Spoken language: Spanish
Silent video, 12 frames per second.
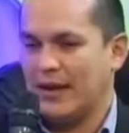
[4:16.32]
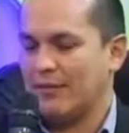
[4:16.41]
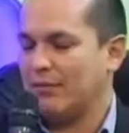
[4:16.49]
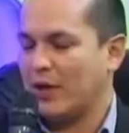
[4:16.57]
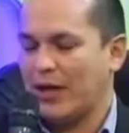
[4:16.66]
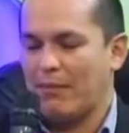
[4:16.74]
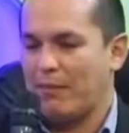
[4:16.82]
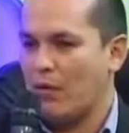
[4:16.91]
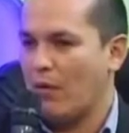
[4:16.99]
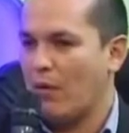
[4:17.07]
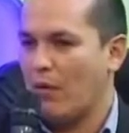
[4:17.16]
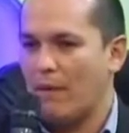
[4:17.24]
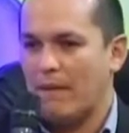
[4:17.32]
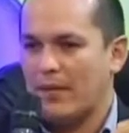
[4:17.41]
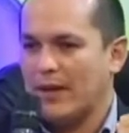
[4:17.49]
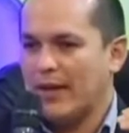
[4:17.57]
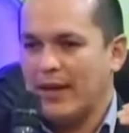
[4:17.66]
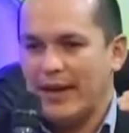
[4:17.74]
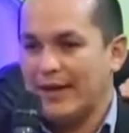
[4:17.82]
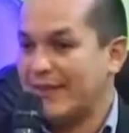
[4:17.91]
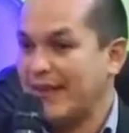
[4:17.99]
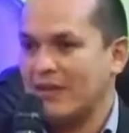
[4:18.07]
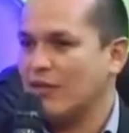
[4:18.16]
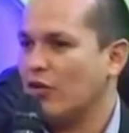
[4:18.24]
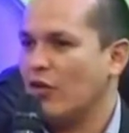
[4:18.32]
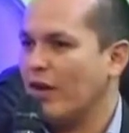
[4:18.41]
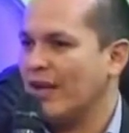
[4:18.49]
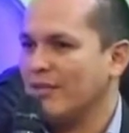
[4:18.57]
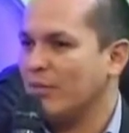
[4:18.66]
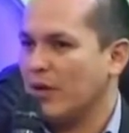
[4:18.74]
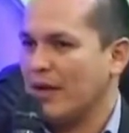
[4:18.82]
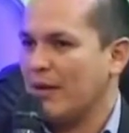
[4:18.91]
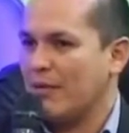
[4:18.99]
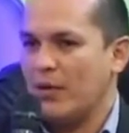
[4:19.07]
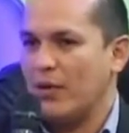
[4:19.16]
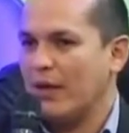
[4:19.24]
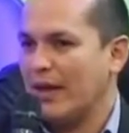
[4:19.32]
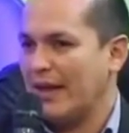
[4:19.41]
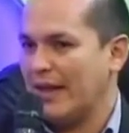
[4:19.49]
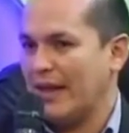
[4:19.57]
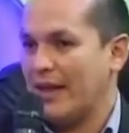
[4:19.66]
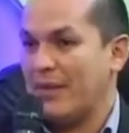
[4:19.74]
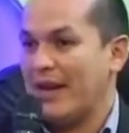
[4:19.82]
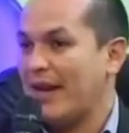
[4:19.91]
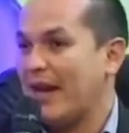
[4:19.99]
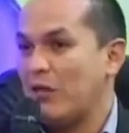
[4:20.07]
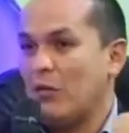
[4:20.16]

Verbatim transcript: eh, por ejemplo, 100 soles, por ejemplo, de, manera